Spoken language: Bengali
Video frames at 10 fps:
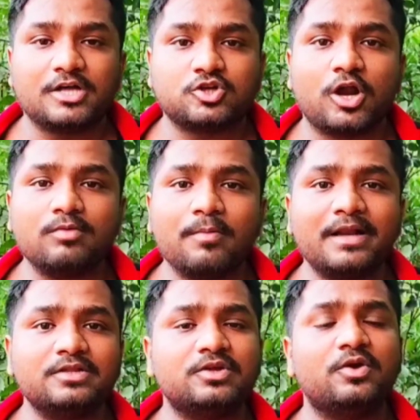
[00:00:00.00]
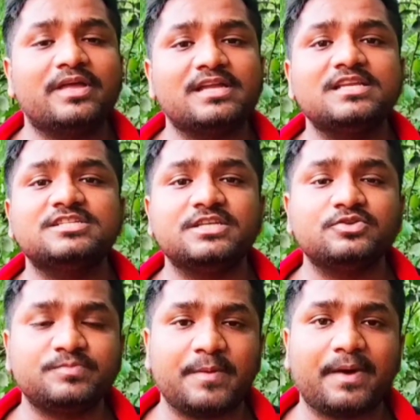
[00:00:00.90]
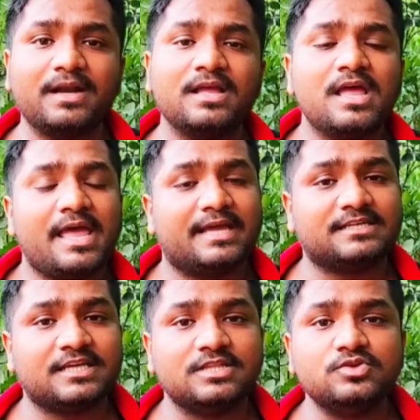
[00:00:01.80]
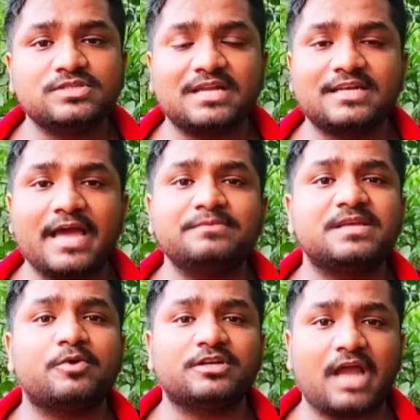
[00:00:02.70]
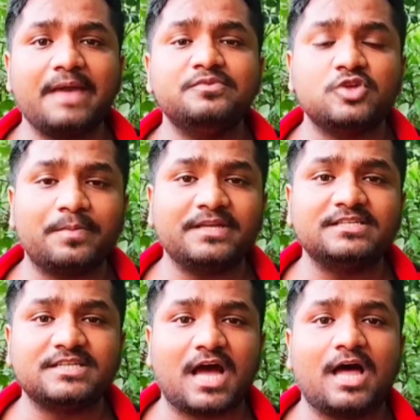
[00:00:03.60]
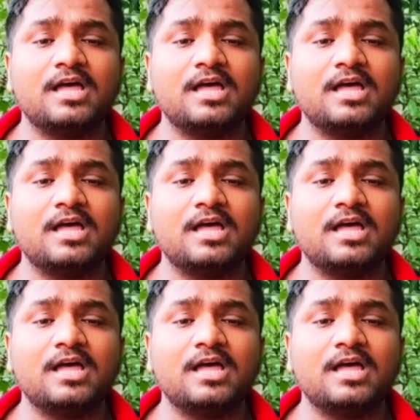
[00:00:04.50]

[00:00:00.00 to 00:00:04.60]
সর্বভারতীয় ইংলিশ নিউজ পেপার একটি হিন্দুস্তান টাইমস এবং টাইমস অফ ইন্ডিয়া